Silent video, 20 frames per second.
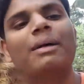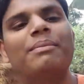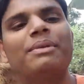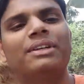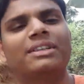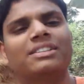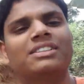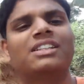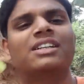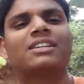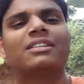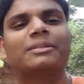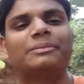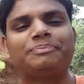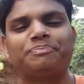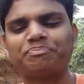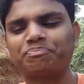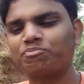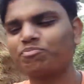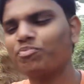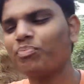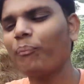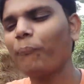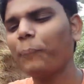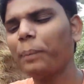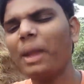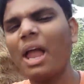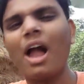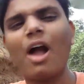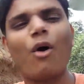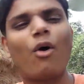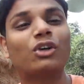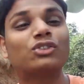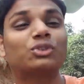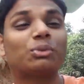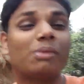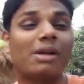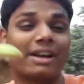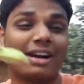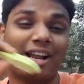और मिर्ची के साथ
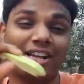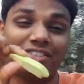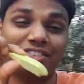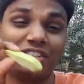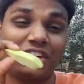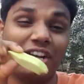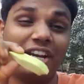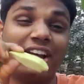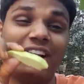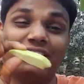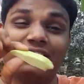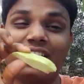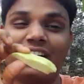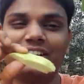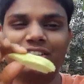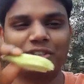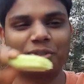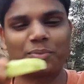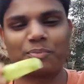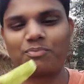मौसम लग रहा है सही है गाइस